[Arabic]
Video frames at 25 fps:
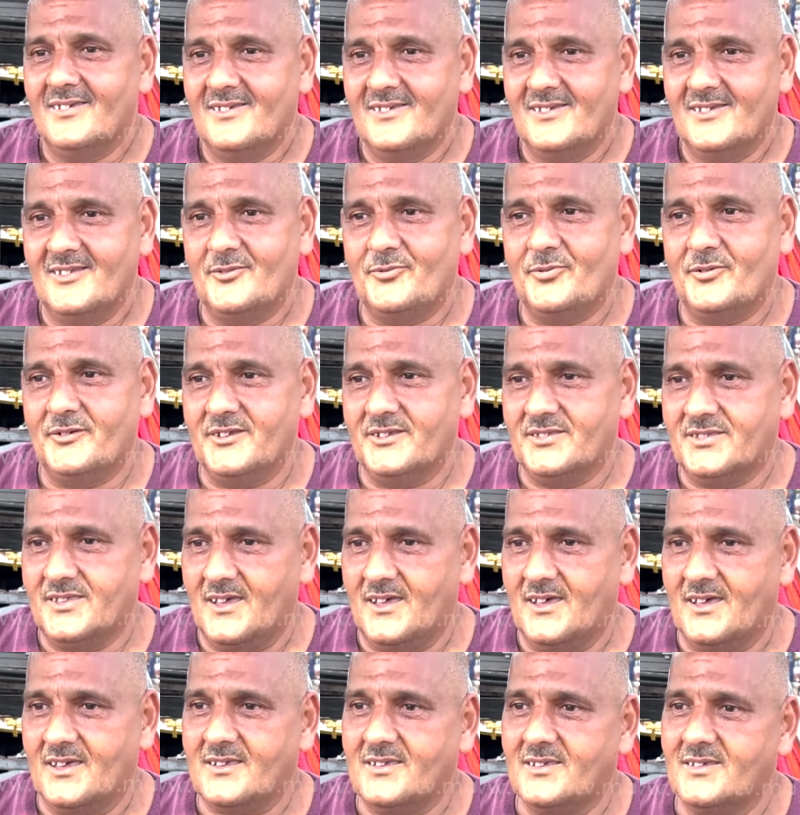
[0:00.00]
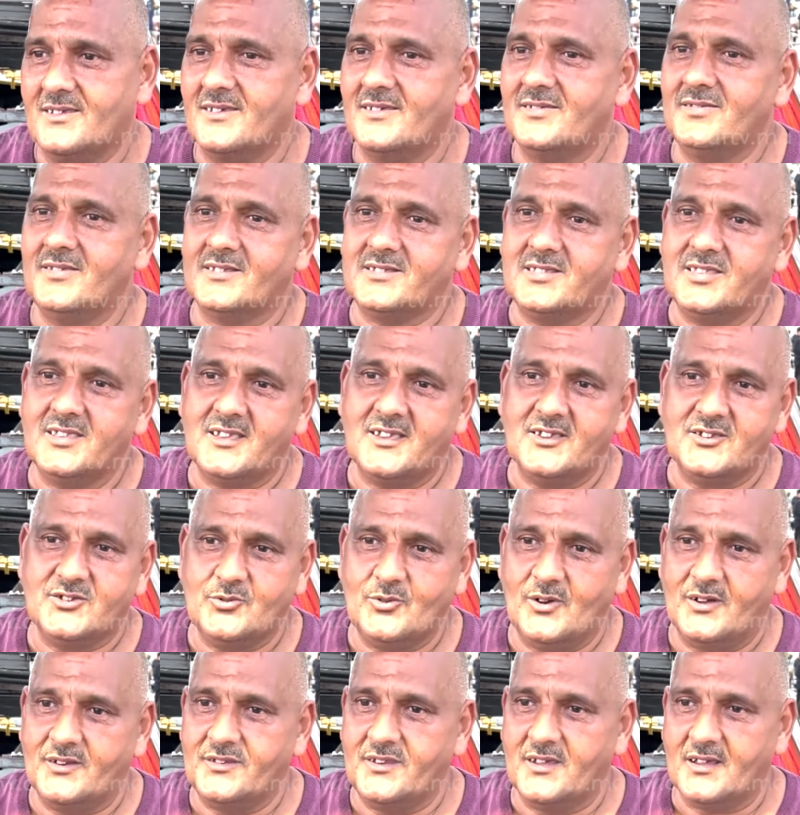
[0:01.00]
الفنيداق الناس اللي كيجيو
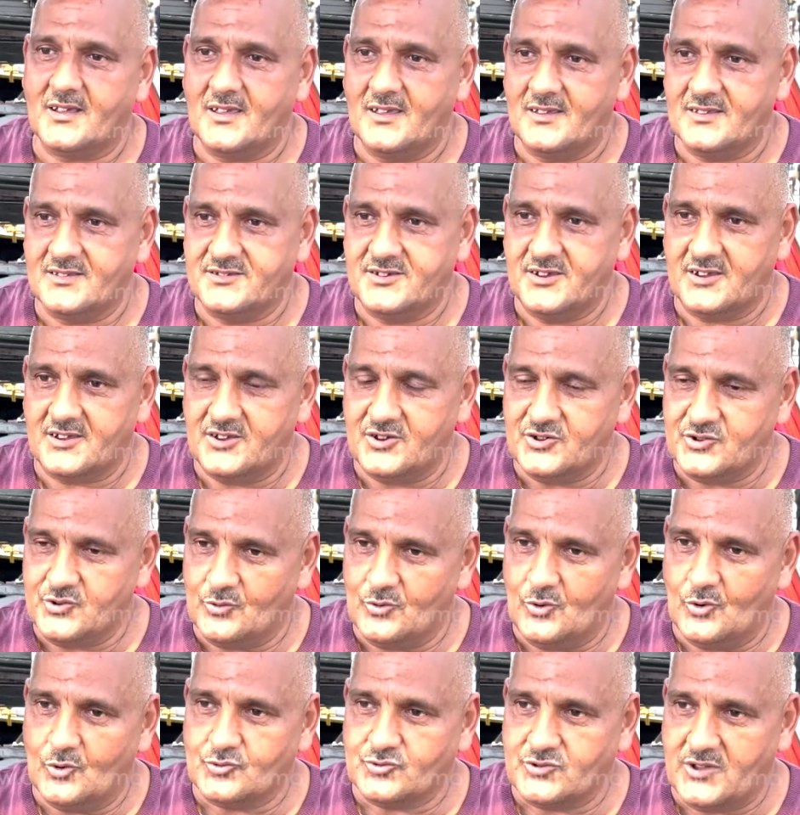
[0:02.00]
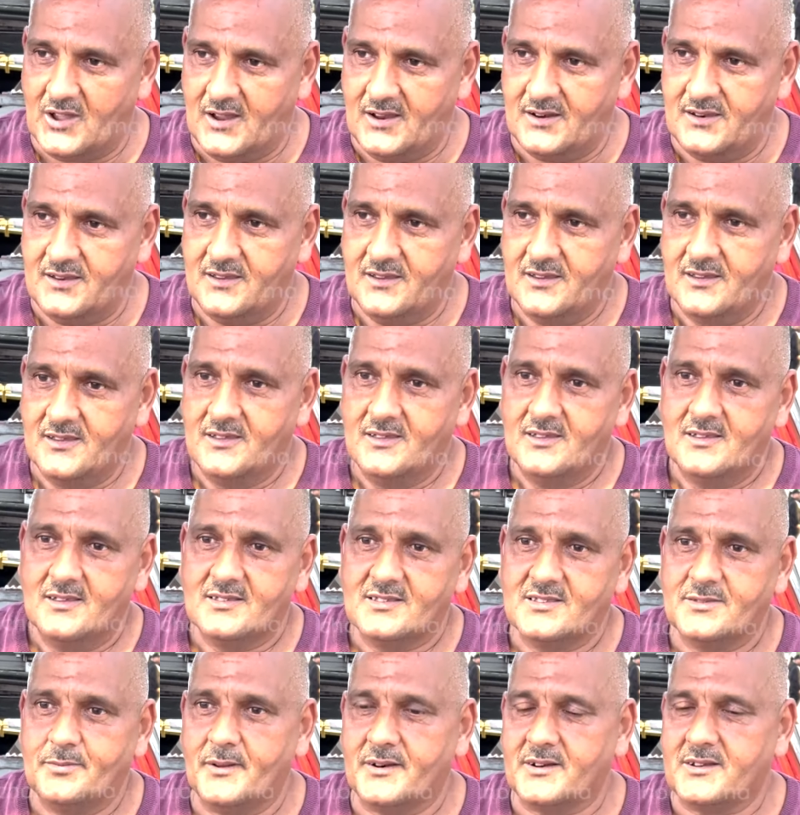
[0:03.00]
عندنا كيجيو العطال
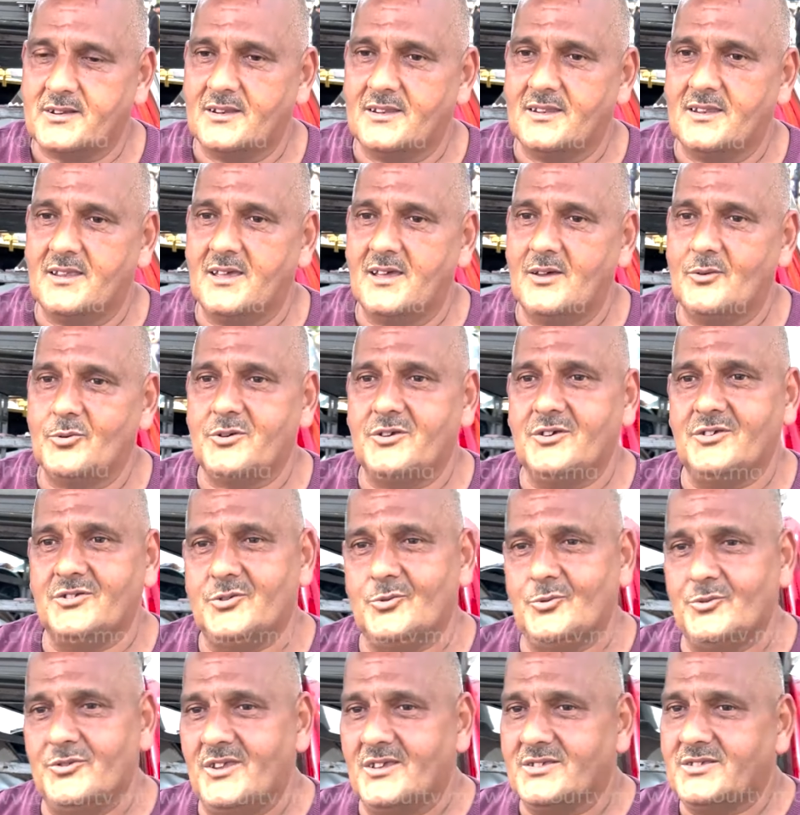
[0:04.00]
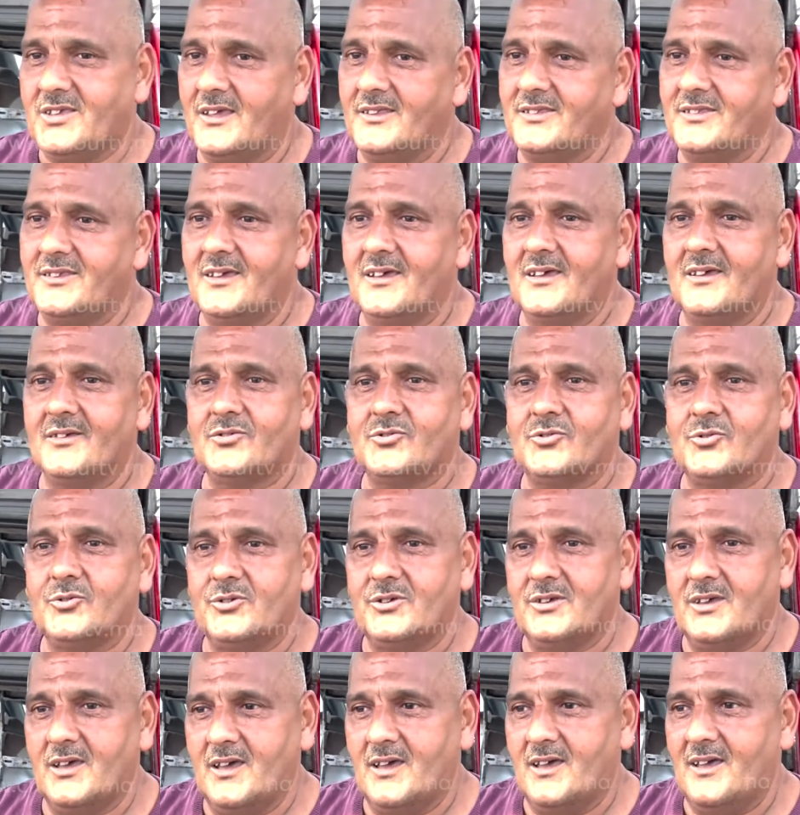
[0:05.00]
تبارك الله كيجيو الناس عندنا
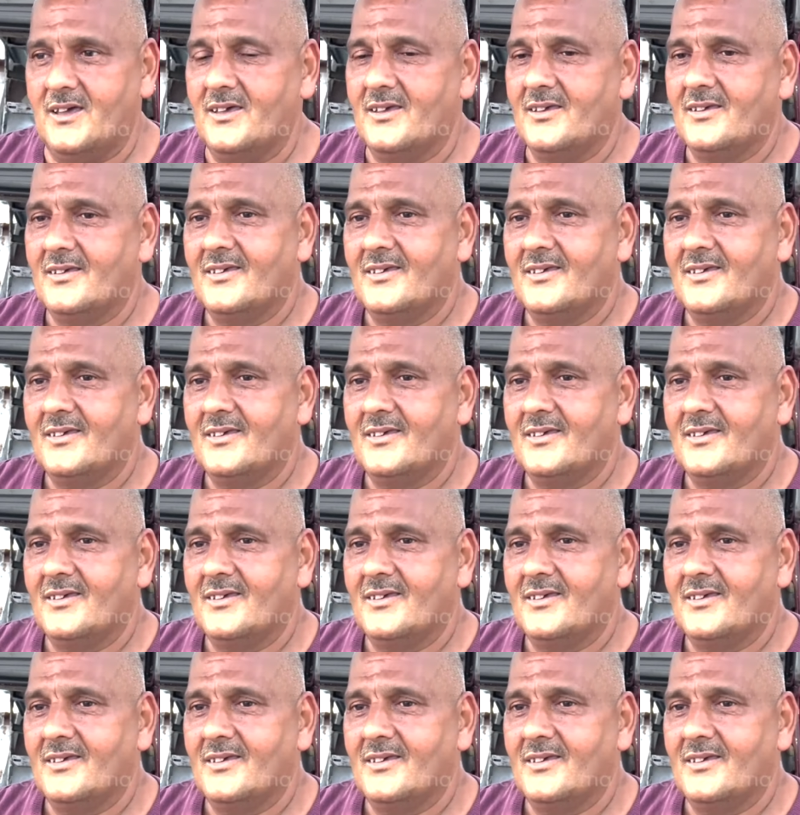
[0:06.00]
السياح